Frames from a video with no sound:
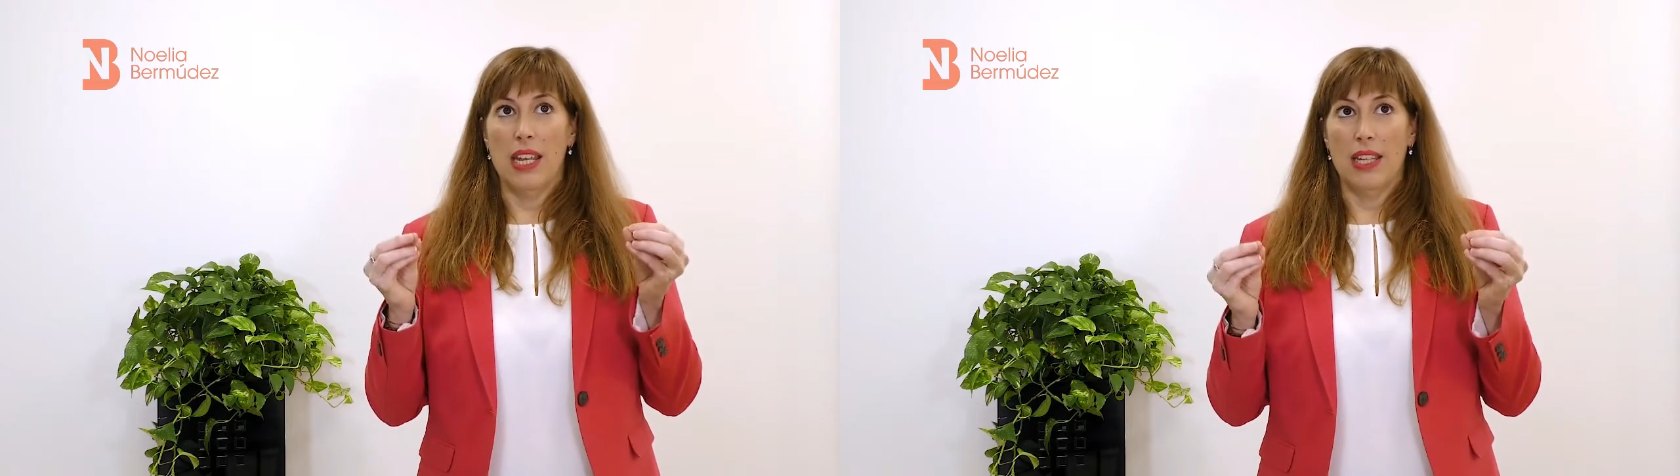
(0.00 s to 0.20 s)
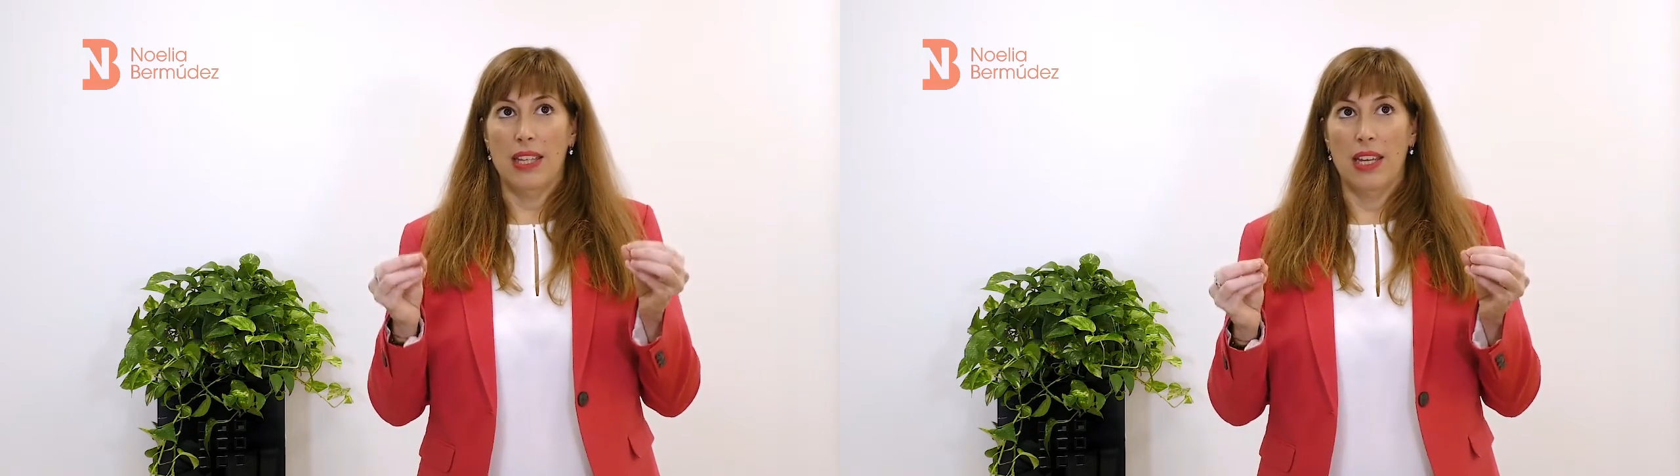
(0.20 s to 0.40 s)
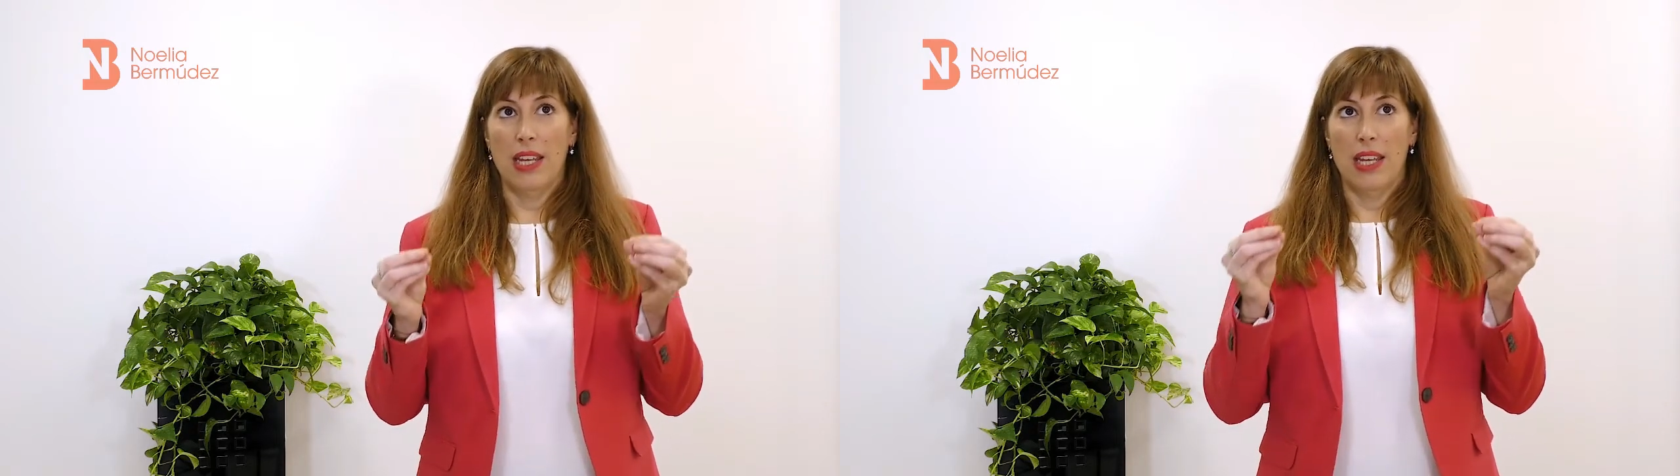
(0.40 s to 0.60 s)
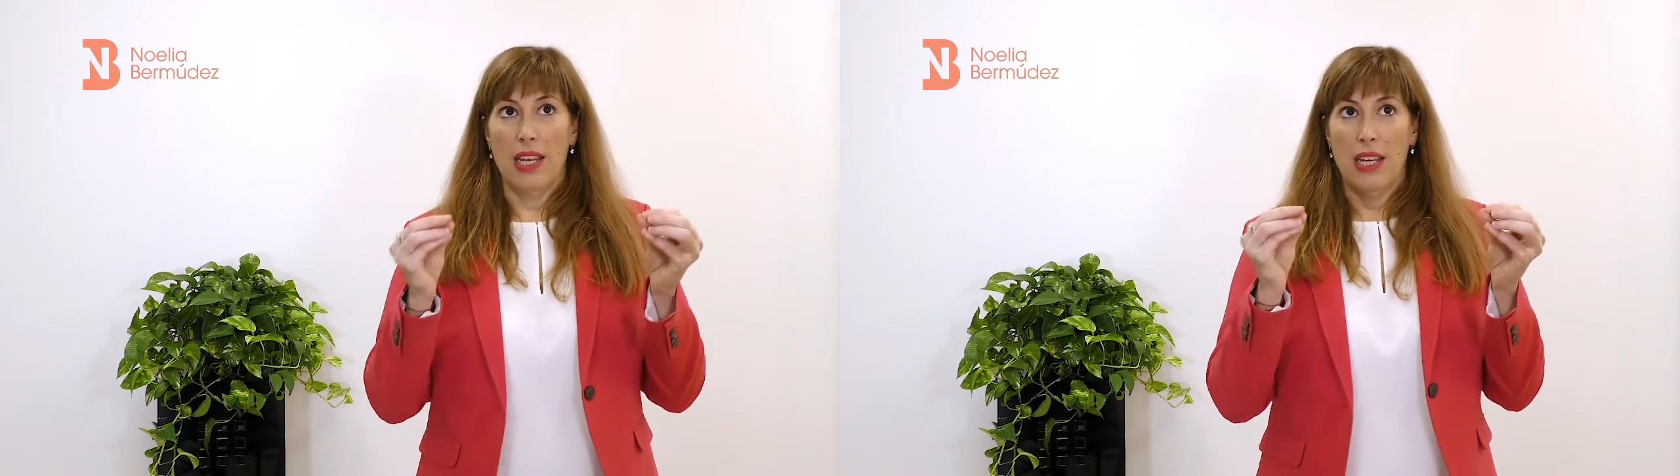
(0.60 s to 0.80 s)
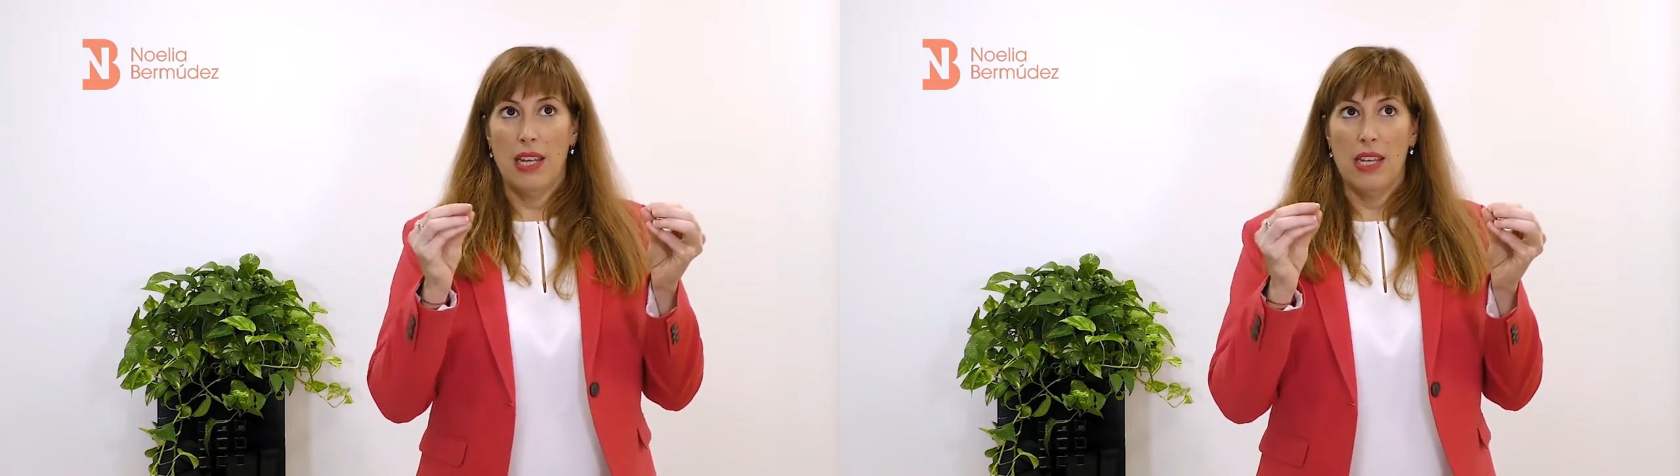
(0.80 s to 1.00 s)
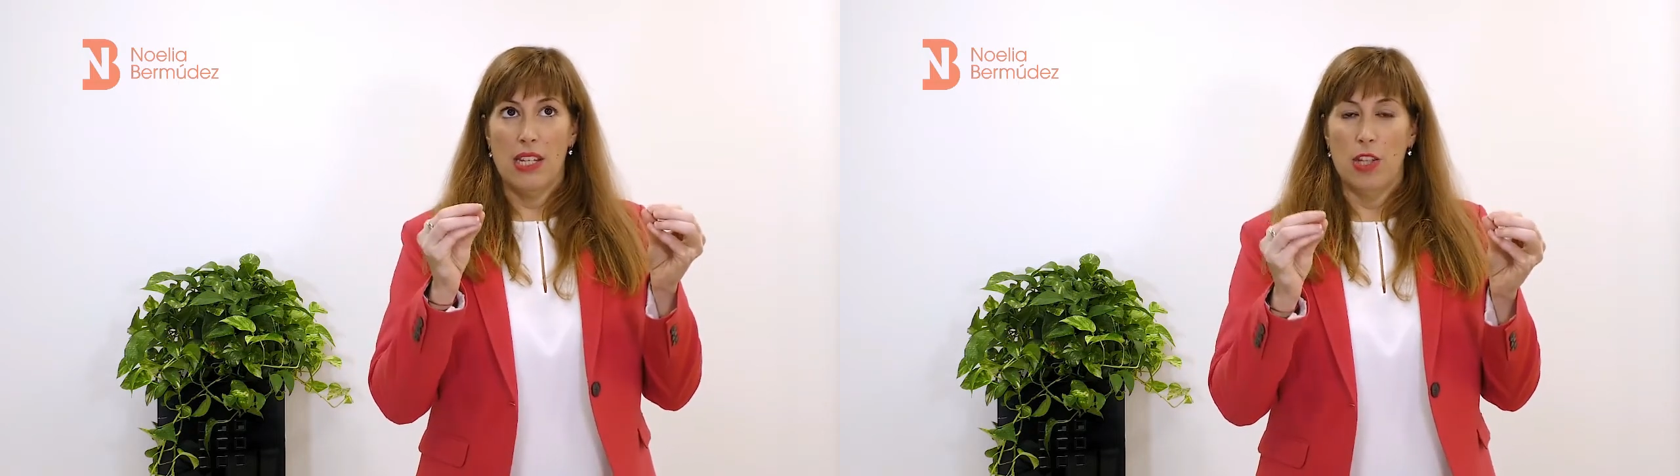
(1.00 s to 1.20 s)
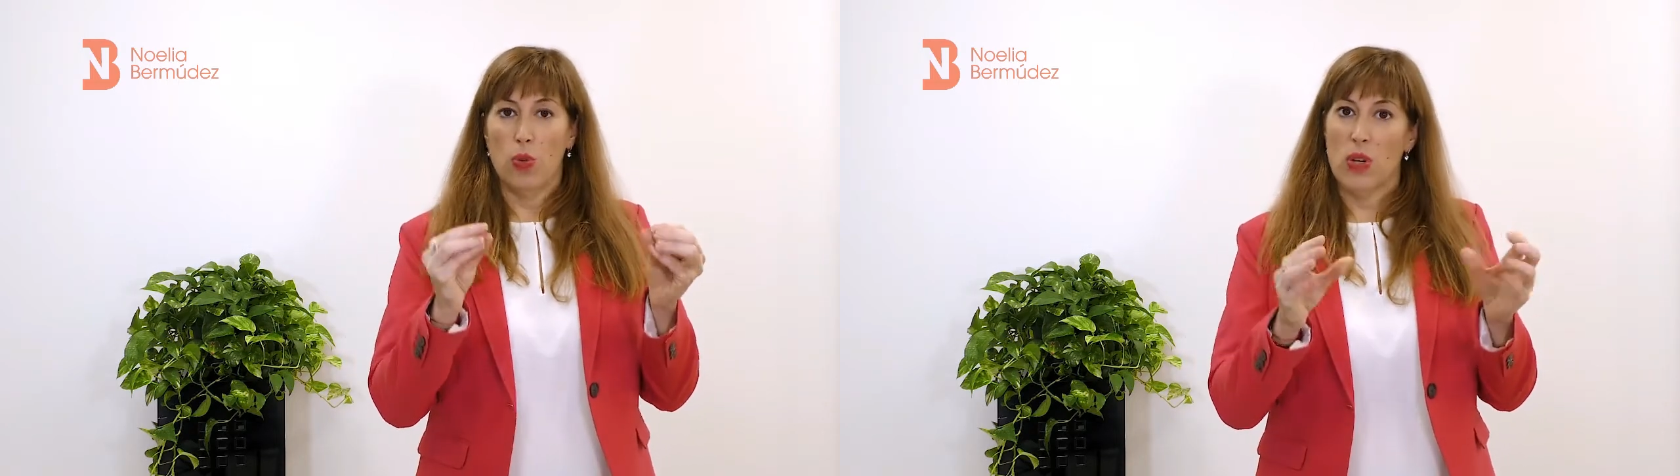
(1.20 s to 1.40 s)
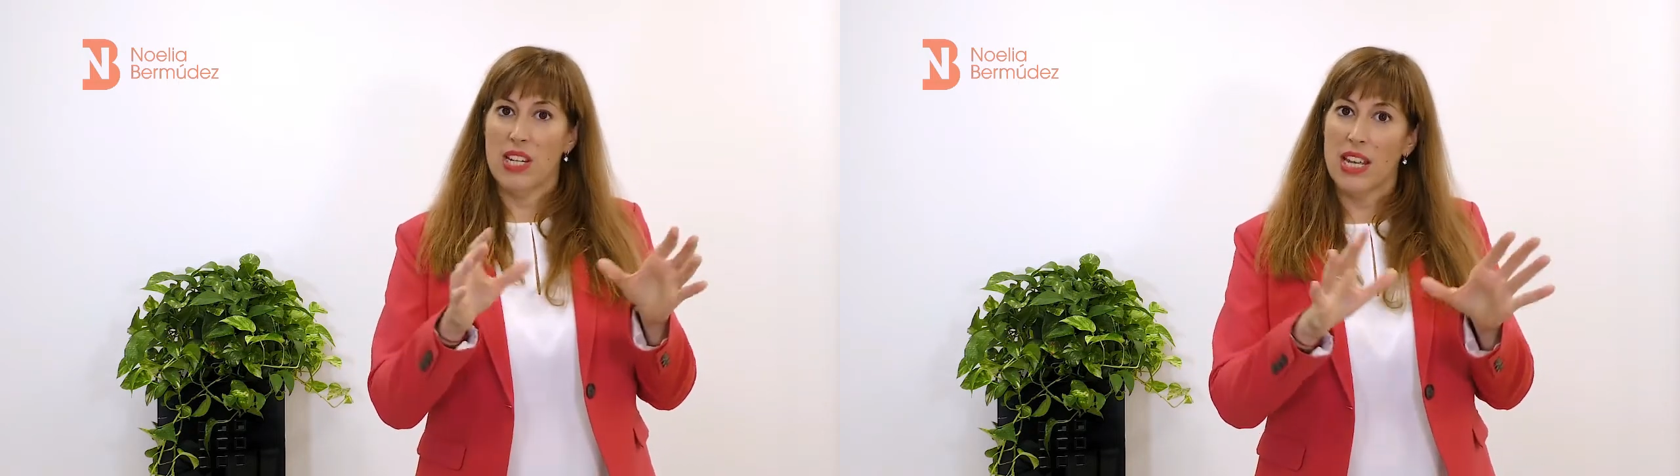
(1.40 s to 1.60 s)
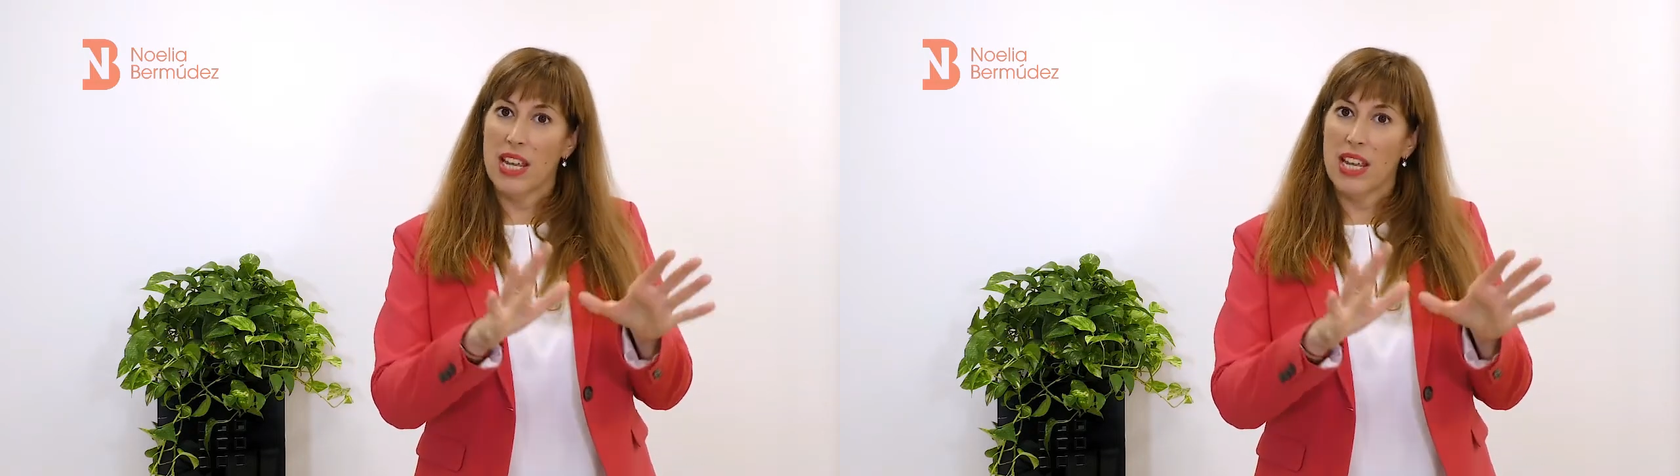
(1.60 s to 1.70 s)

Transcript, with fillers: te sitúes